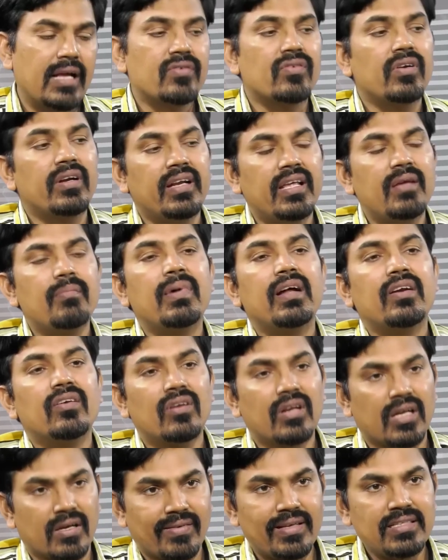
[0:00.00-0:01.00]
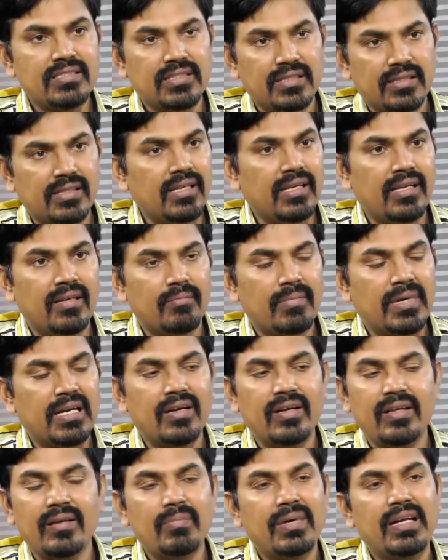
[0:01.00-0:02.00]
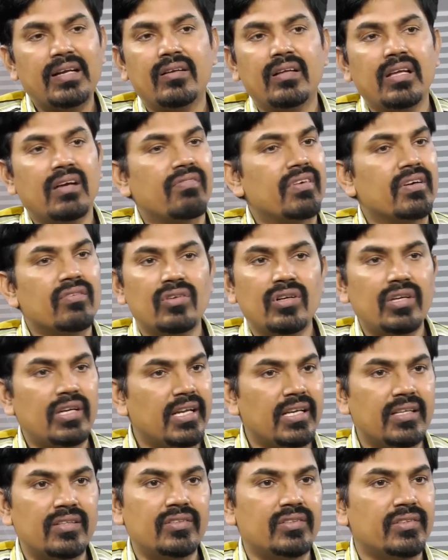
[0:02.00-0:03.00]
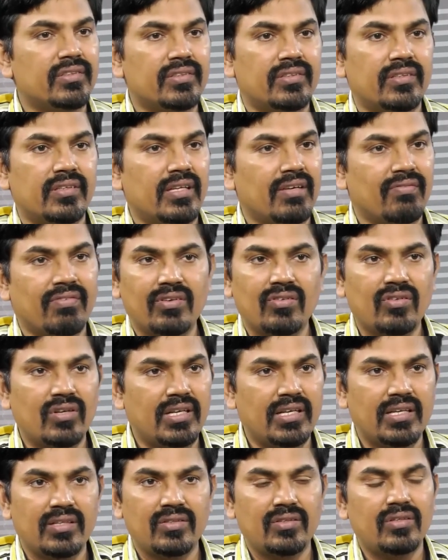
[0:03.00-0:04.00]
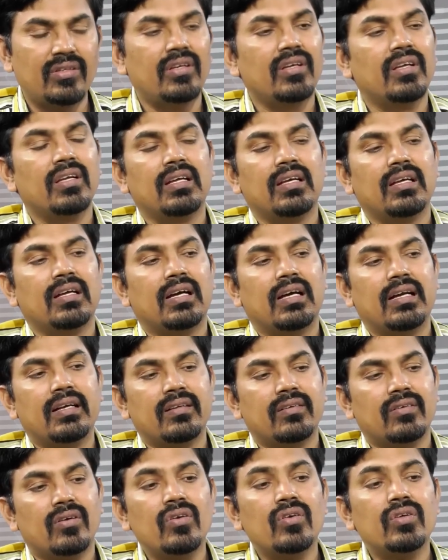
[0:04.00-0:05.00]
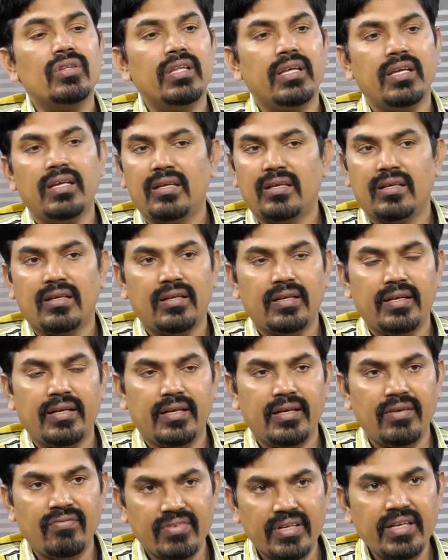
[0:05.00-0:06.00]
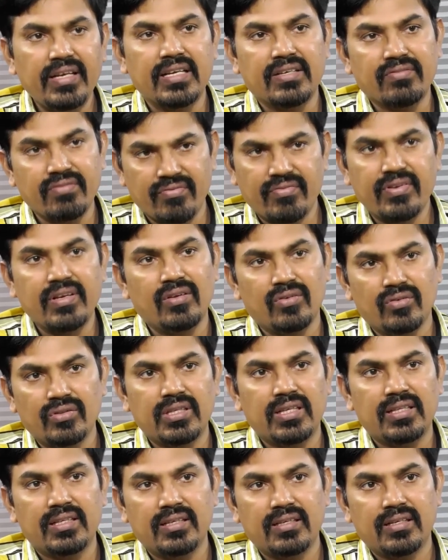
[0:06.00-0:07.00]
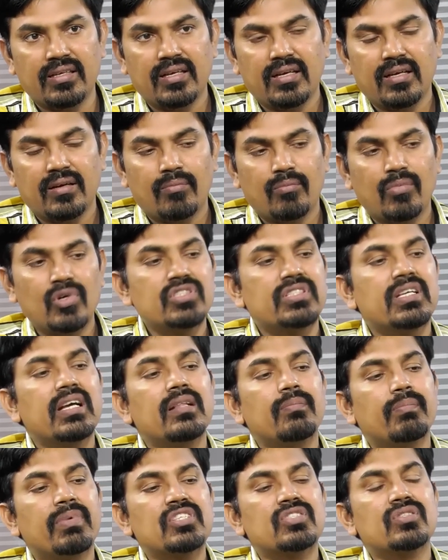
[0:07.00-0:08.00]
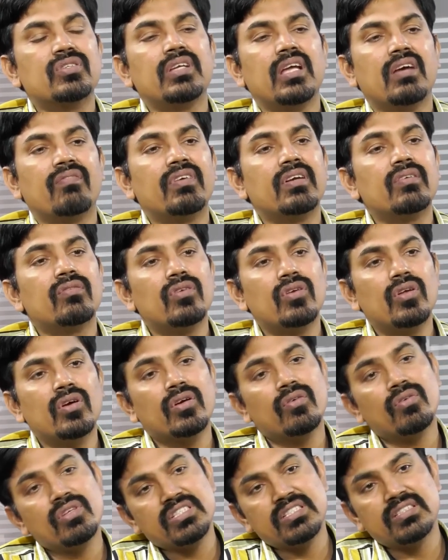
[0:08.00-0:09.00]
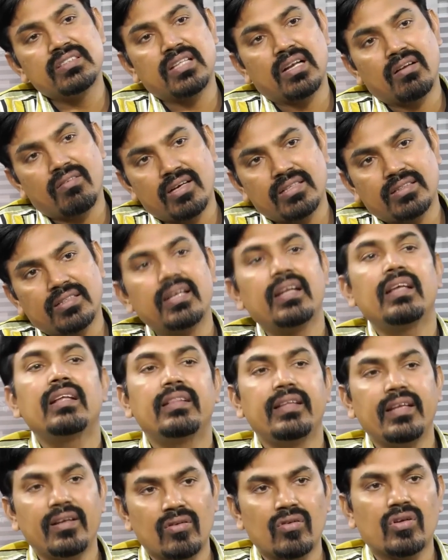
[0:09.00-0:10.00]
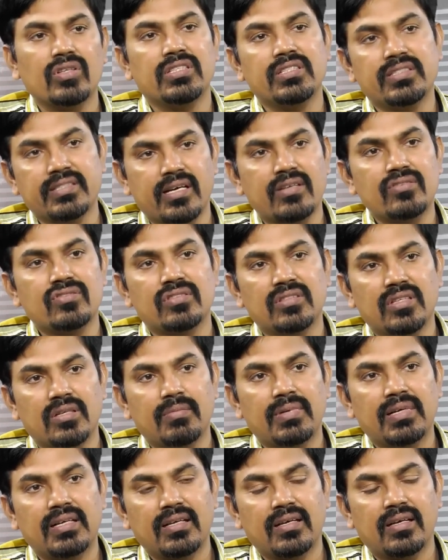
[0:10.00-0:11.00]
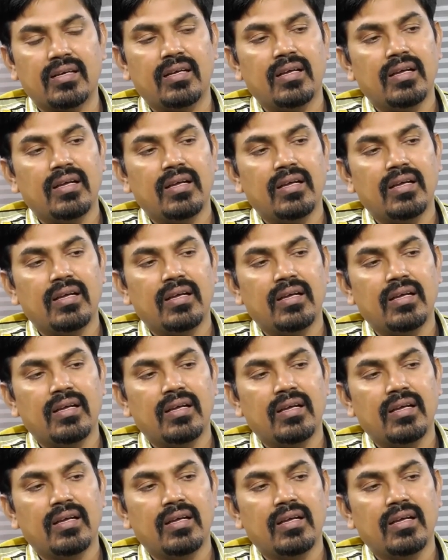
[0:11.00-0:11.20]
యాక్చువల్లీ డిమార్ట్ రావాల్సింది బట్ డిమార్ట్ ఎఫ్ అండ్ ఓలో లేదు ఎఫ్ hmm. అండ్ లేదు hmm. అండ్ రెండోది నిఫ్టీ నెక్స్ట్ ఫిఫ్టీలో ఉంది అది బహుశా అది ఫస్ట్ ఎఫ్ఎన్ఓలోకి వచ్చిన తర్వాతనే దీంట్లోకి వచ్చే ఛాన్స్ ఉందనమాట